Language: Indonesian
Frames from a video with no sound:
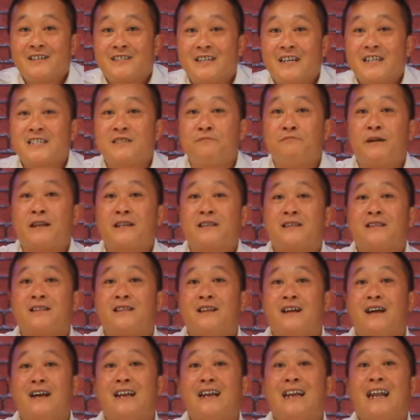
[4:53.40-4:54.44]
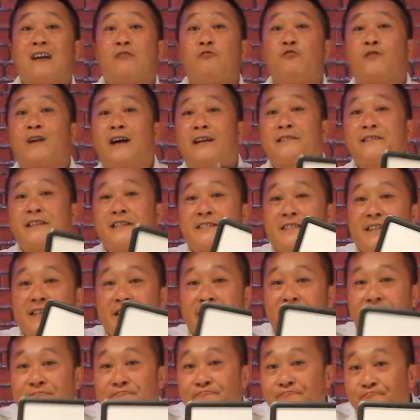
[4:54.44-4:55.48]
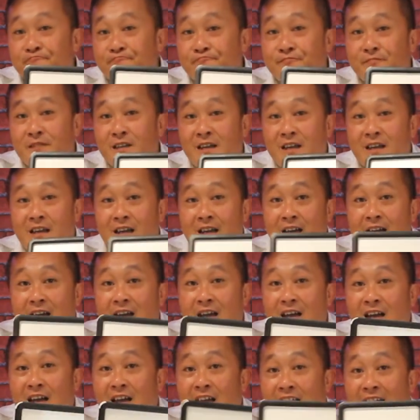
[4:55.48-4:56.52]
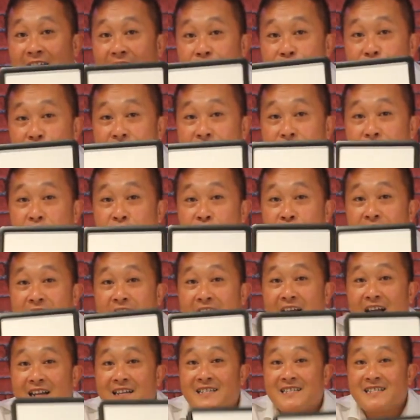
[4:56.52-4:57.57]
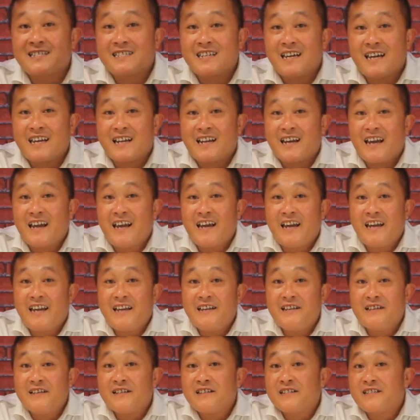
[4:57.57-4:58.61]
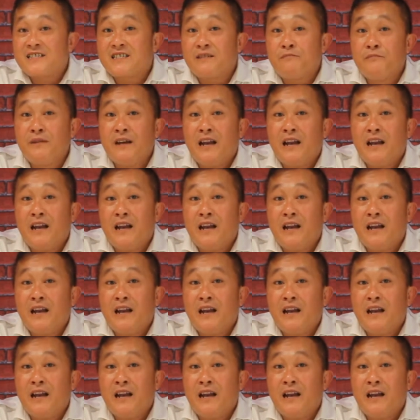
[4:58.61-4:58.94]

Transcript: saya sempat lakukan tes tadi. Lampu ini menggunakan CRE 95